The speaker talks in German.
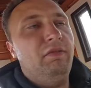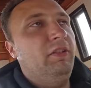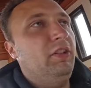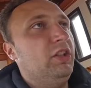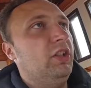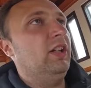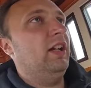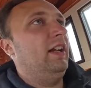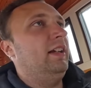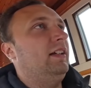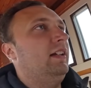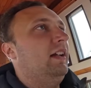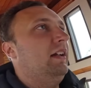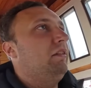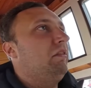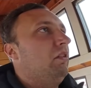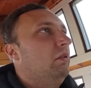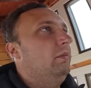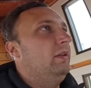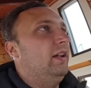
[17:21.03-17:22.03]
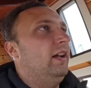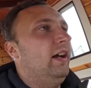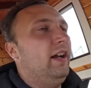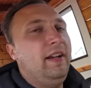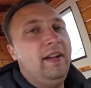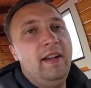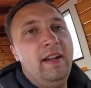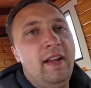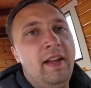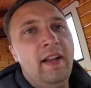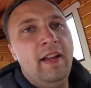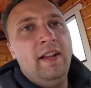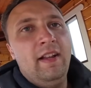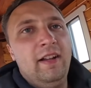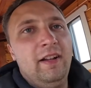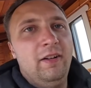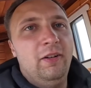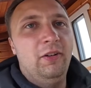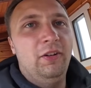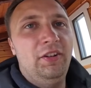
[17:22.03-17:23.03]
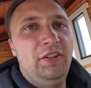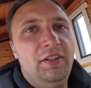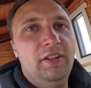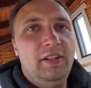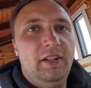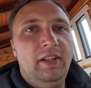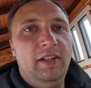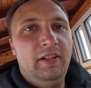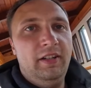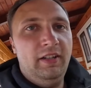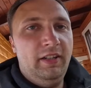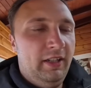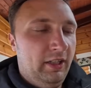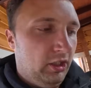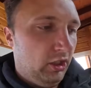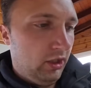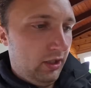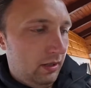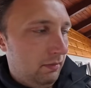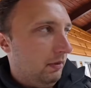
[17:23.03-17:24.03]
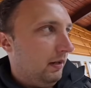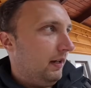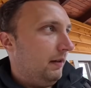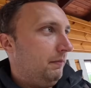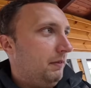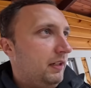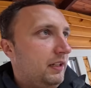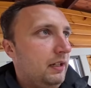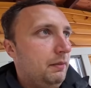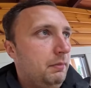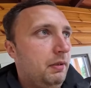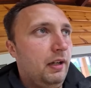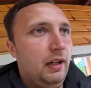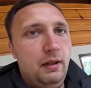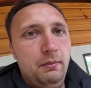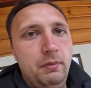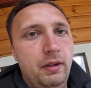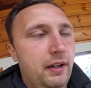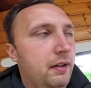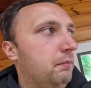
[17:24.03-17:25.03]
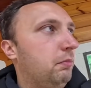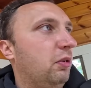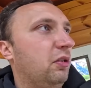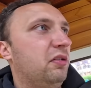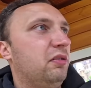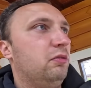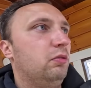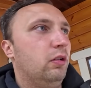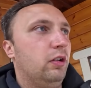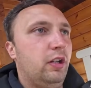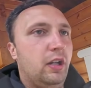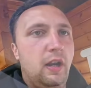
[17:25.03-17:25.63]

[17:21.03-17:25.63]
Wir steigen da jetzt noch mit ein. Und äh, ich schneide mal eben die Kamera an meinen Brustgurt.